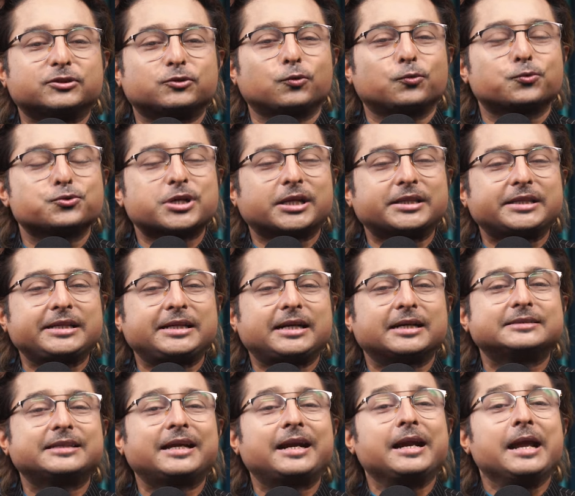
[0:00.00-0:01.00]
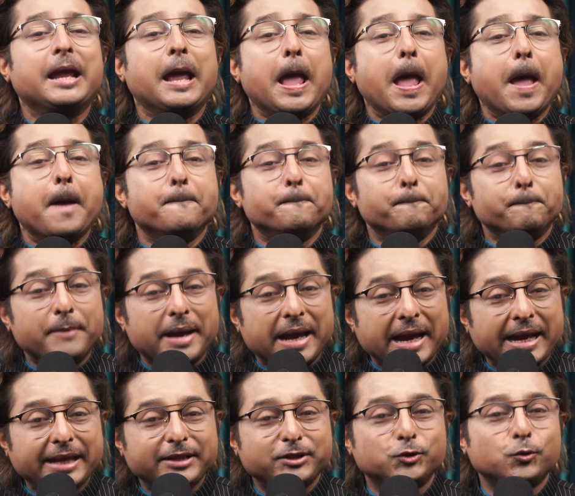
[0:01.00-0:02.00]
জাতক জাতিকাদের মে
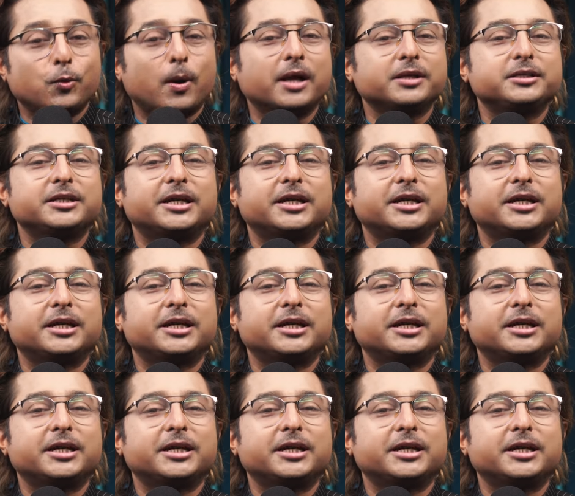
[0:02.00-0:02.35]
দু